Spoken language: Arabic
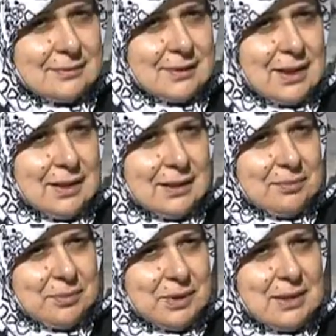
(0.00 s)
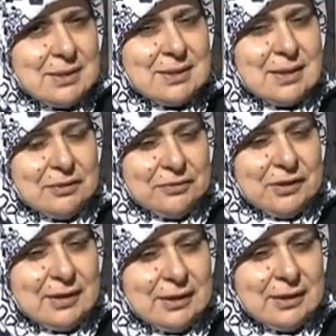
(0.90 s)
يعني يعني بتاثر
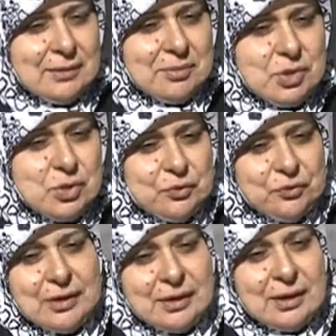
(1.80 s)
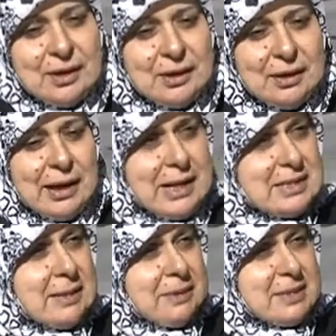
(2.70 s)
فينا يعني بتشوف
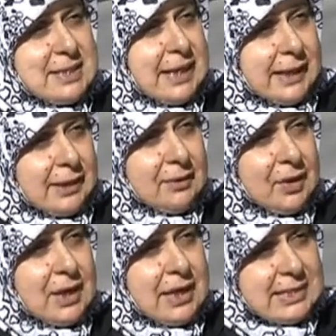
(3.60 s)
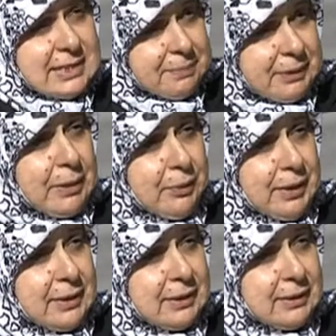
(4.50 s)
حسب السعر حسب
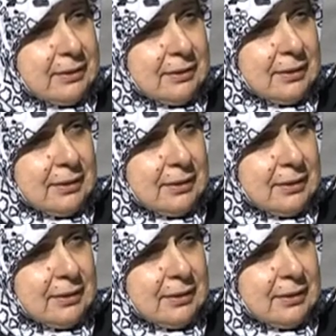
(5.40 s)
النوعيه